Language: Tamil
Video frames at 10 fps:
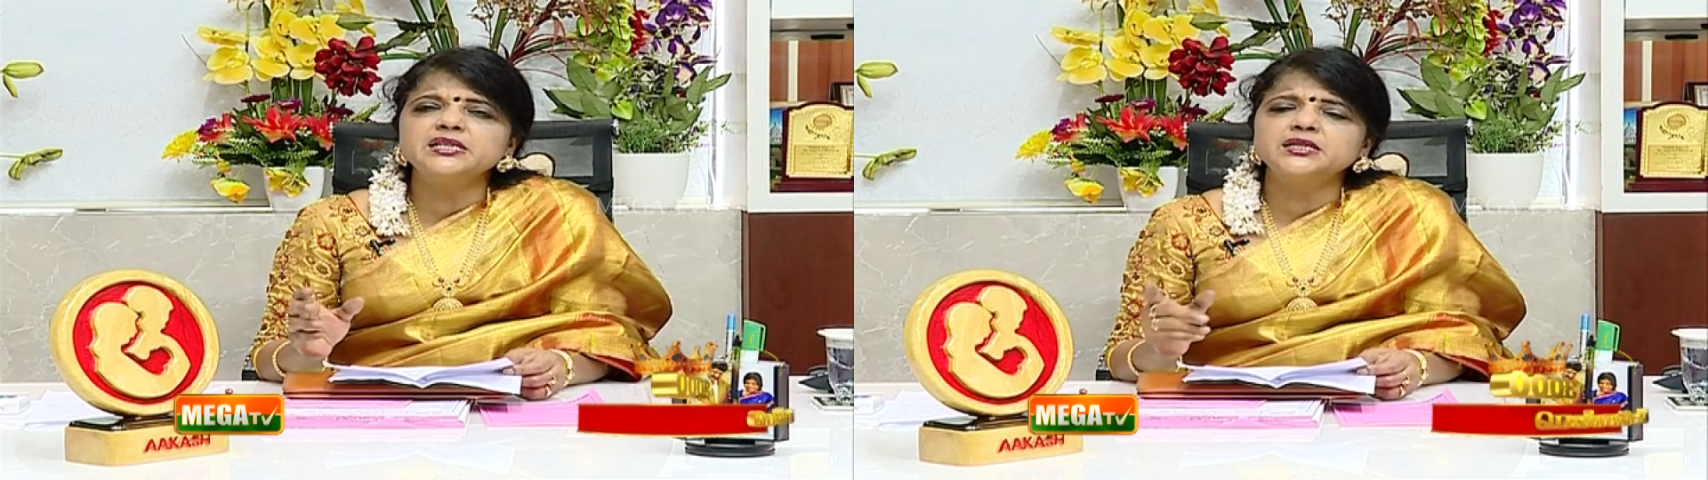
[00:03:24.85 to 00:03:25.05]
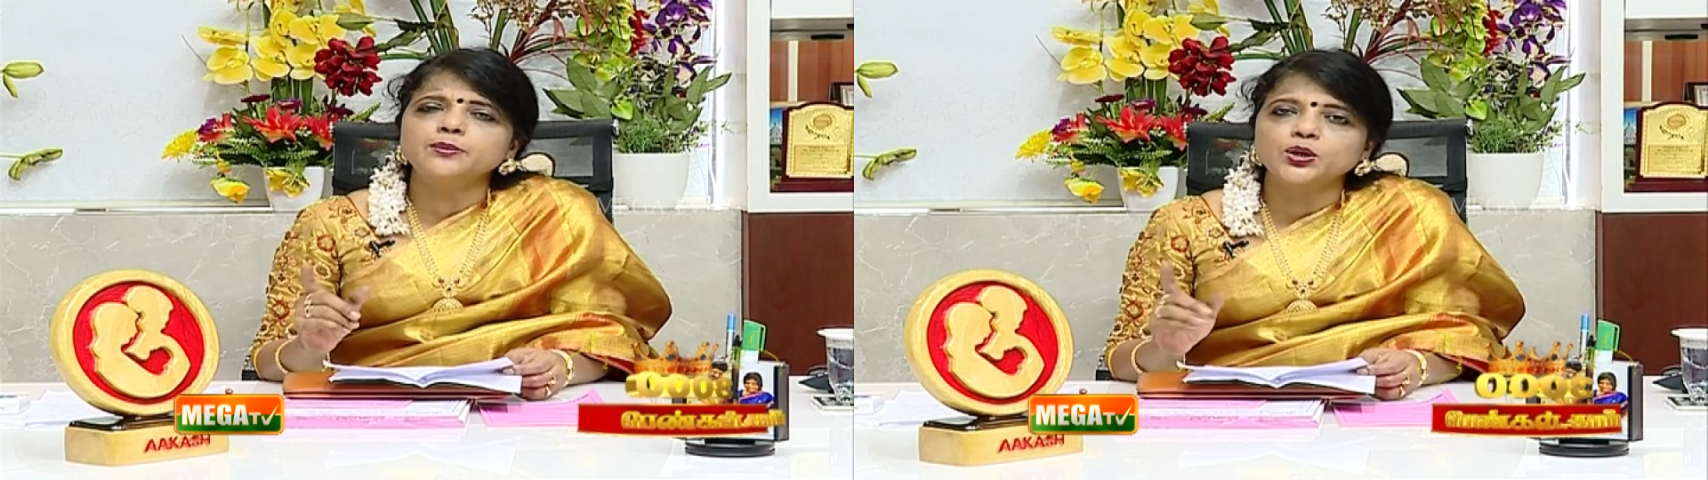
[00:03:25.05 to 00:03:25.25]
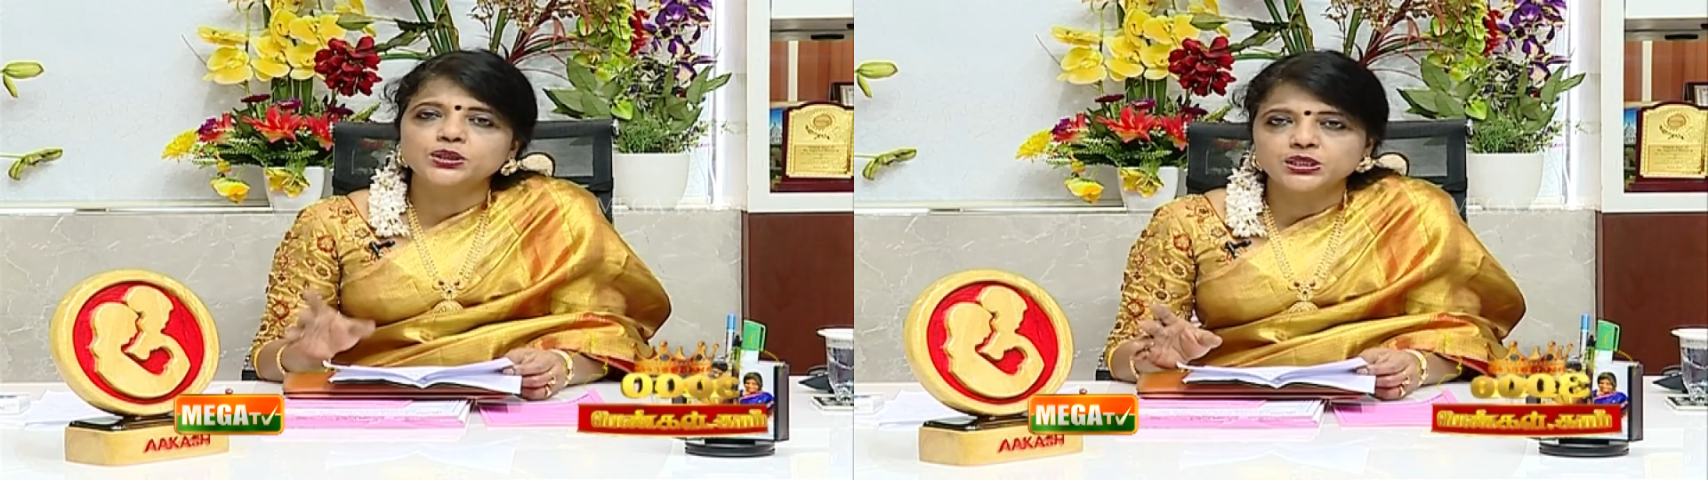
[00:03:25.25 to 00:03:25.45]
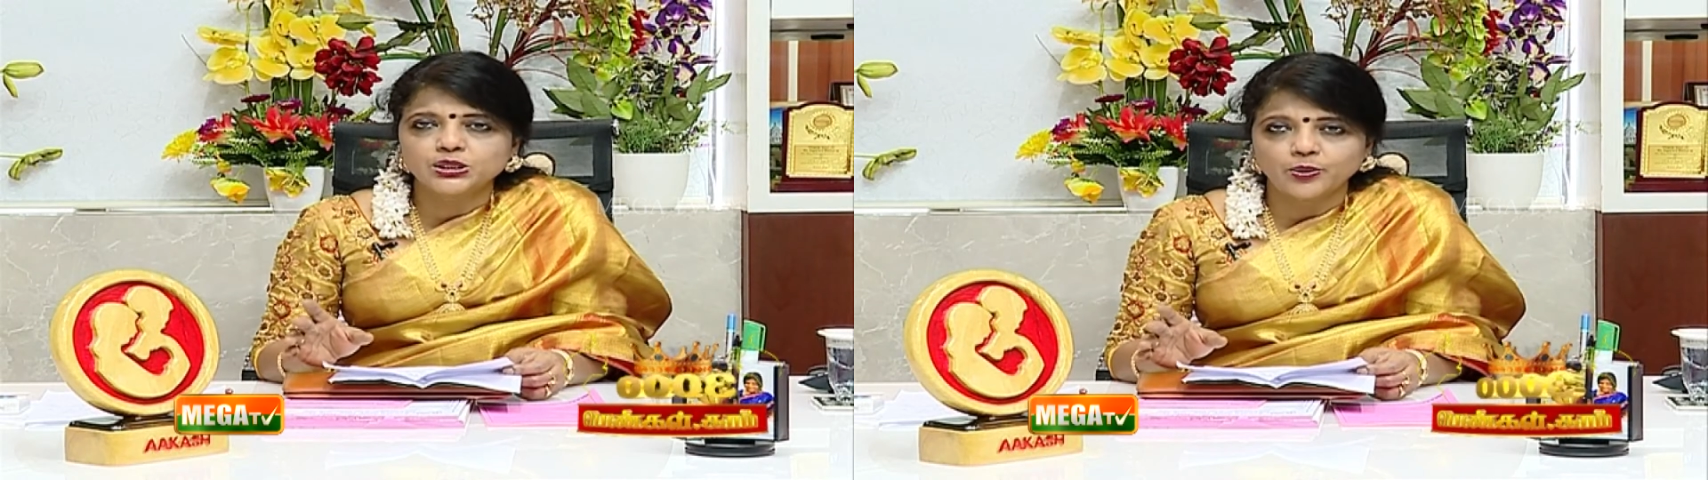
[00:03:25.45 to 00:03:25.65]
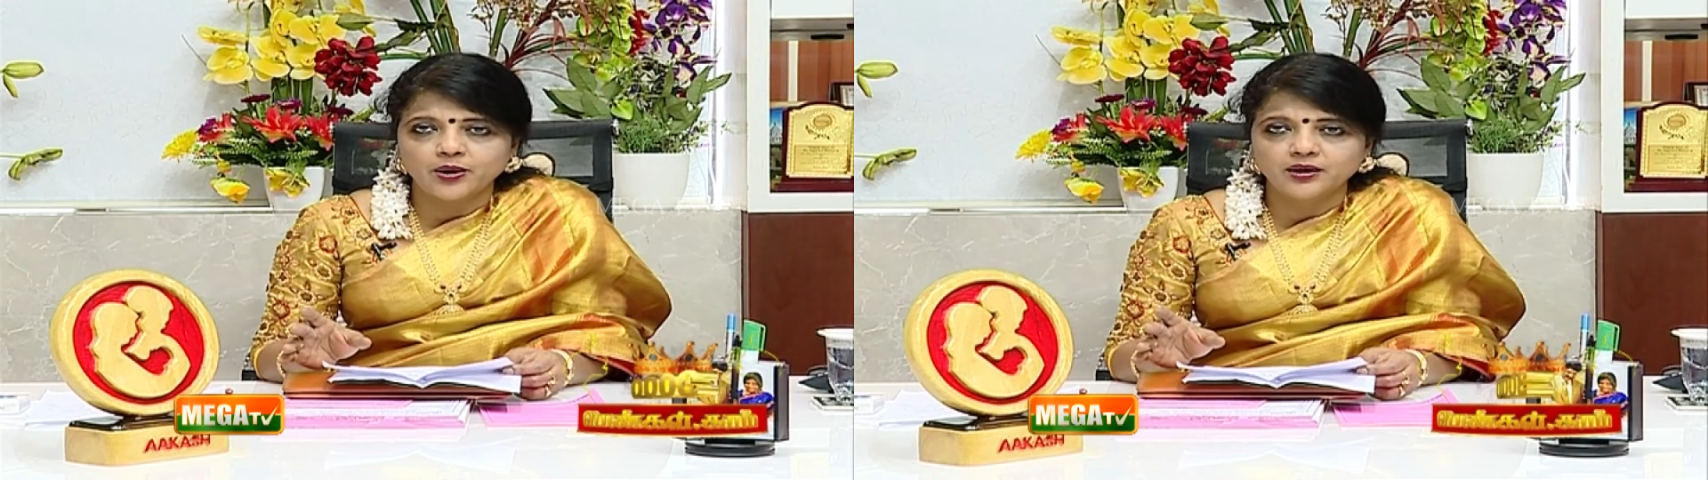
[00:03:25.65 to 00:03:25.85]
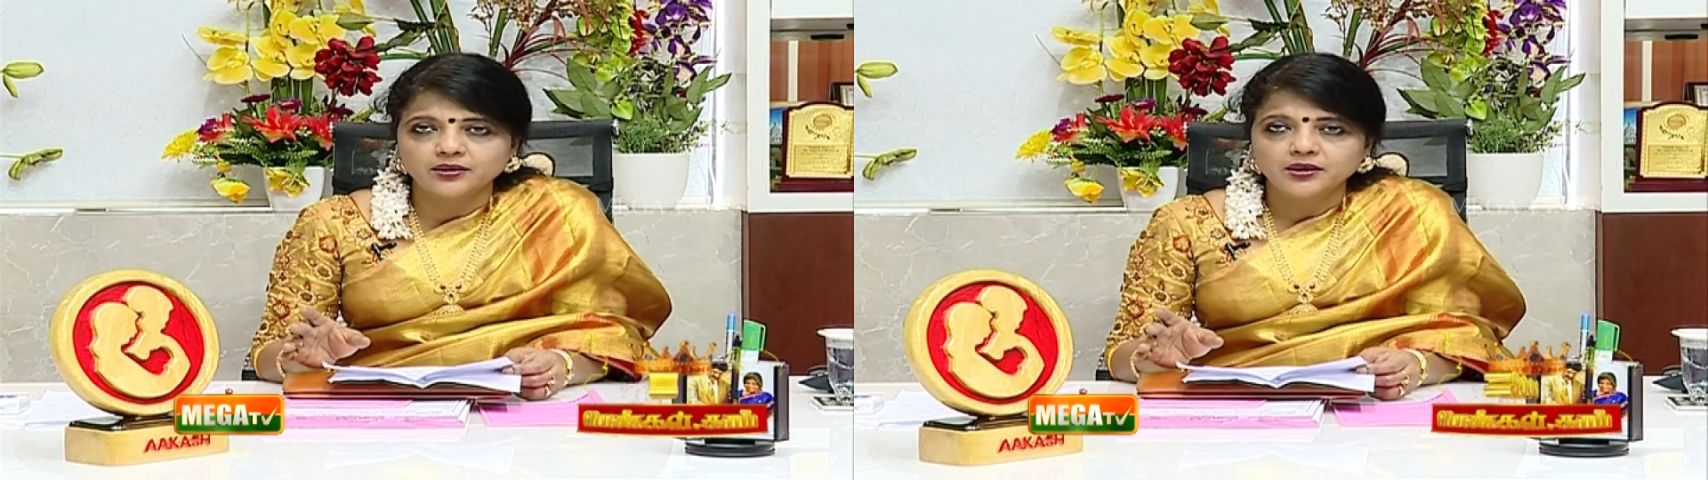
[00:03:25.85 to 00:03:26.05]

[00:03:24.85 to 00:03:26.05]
மிஸ்டபாஷன் சொல்லுவாங்க